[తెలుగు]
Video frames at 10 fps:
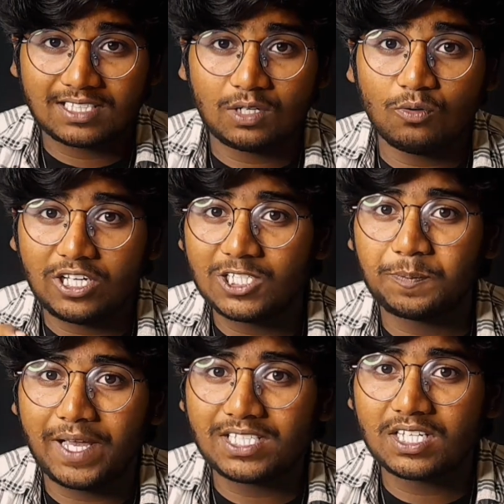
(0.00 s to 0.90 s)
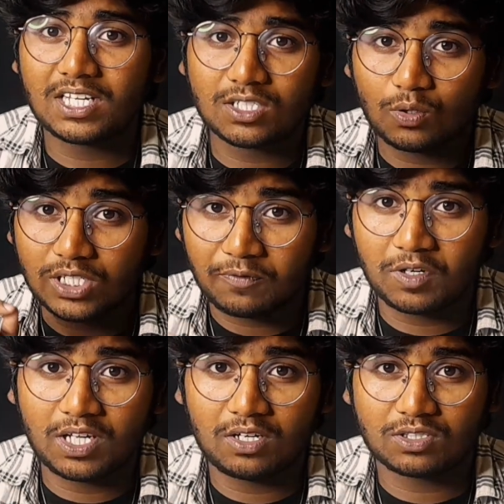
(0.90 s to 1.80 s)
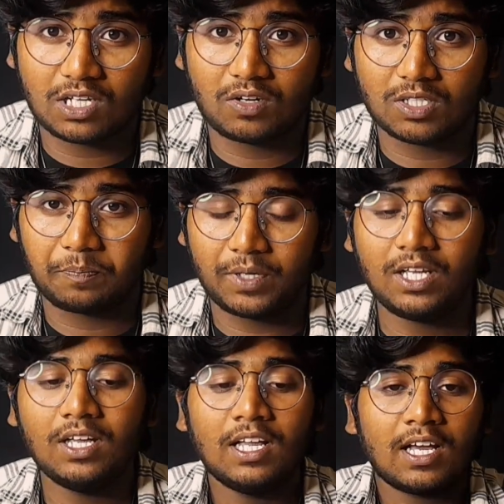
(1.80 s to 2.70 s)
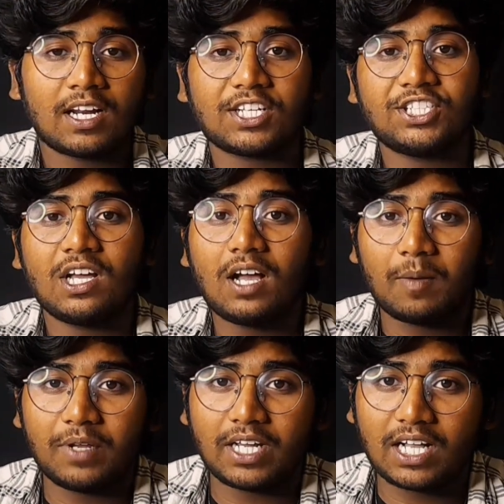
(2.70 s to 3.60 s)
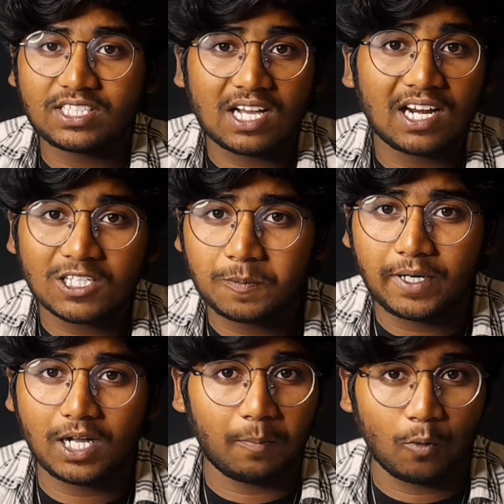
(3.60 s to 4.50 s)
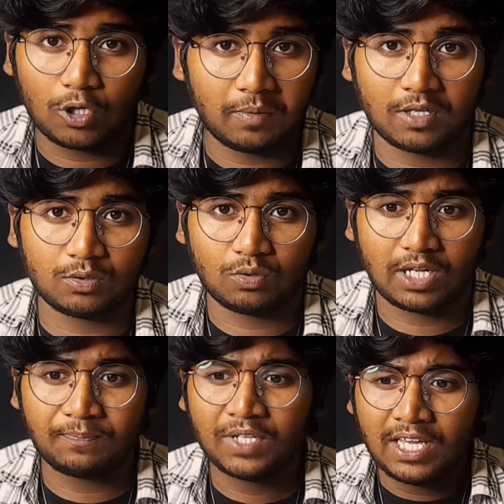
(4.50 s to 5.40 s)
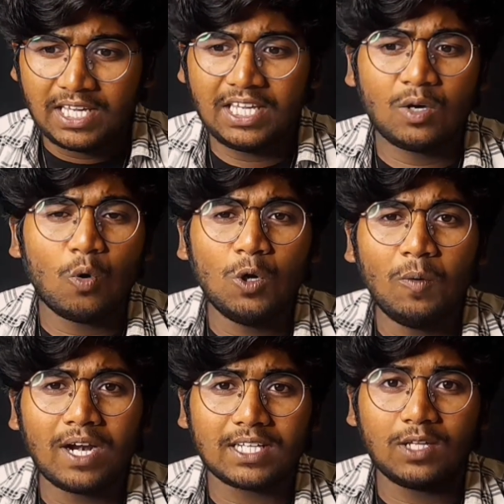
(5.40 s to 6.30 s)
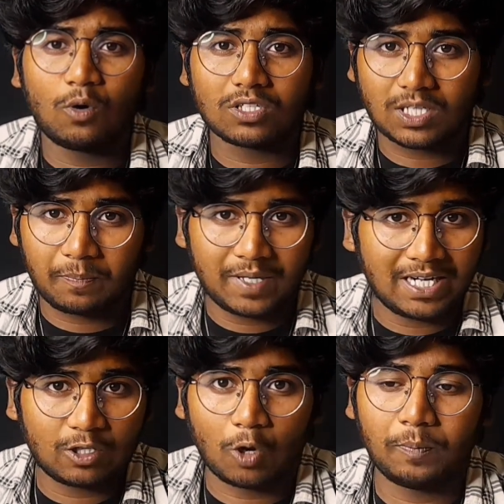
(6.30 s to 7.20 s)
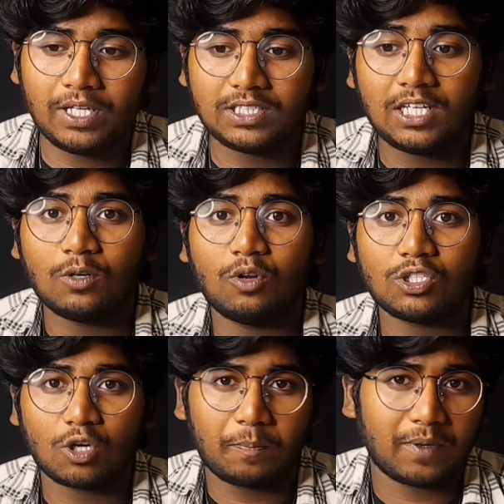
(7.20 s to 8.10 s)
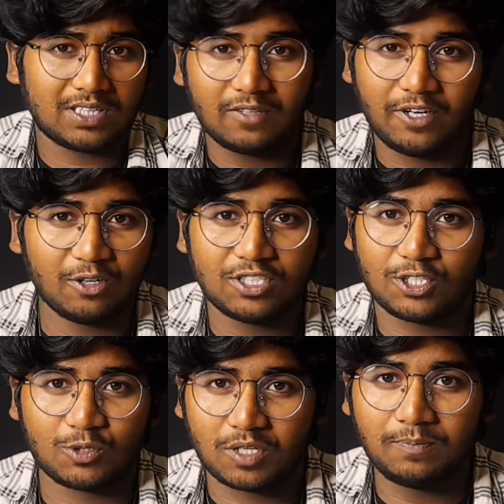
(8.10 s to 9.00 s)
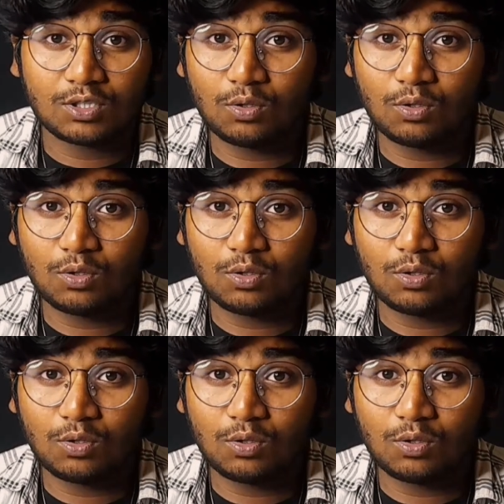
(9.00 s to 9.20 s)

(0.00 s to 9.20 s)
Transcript: అసలు ఈ స్పేస్ రేస్లో ఎవరు గెలుస్తారు అని చెప్పి రష్యా అమెరికా చాలా స్పీడ్గా పోటీ పడుతుండే ఈ కోల్డ్ వార్ అనేది ఒక సపరేట్ టాపిక్ దీని గురించి ఒక పెద్ద వీడియో చేయొచ్చు మనం